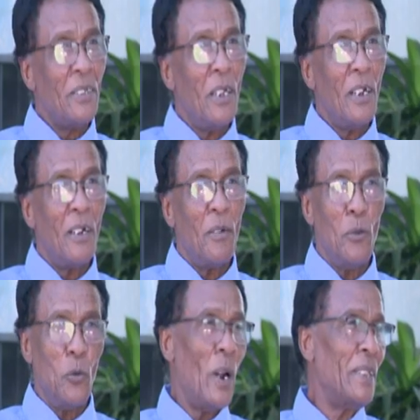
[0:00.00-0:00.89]
دي
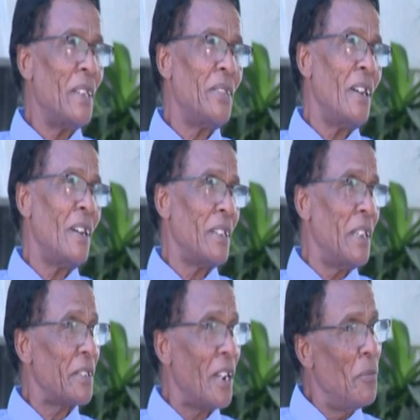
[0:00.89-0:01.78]
من والدتنا
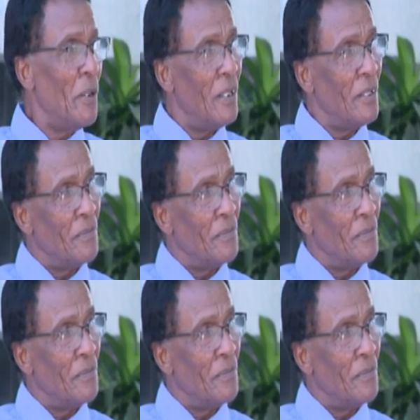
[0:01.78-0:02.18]
الله يرحمها